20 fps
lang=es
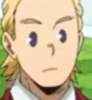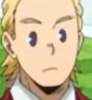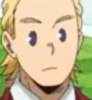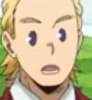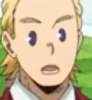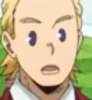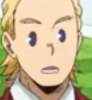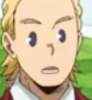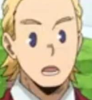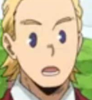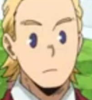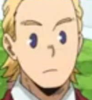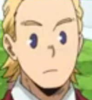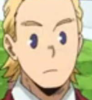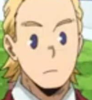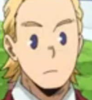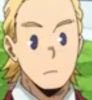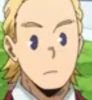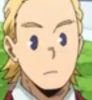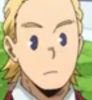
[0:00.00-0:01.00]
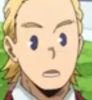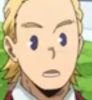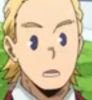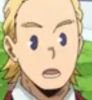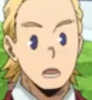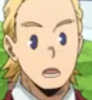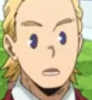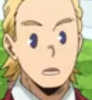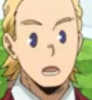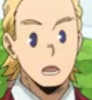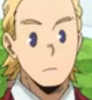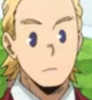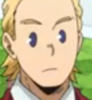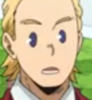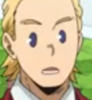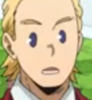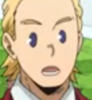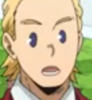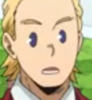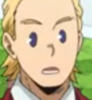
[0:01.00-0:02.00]
Seguro ya lo saben. Tal vez el
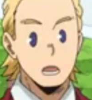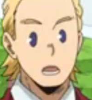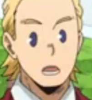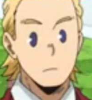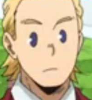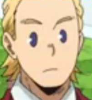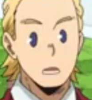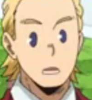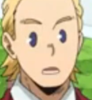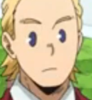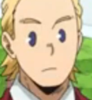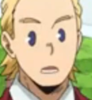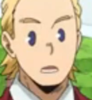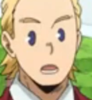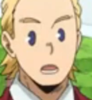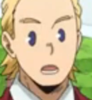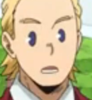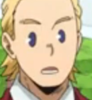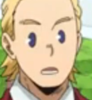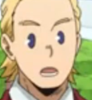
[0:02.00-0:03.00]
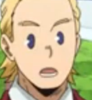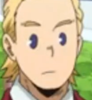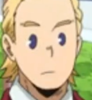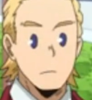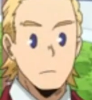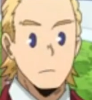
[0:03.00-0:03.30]
profesor Aizawa ya lo mencionó,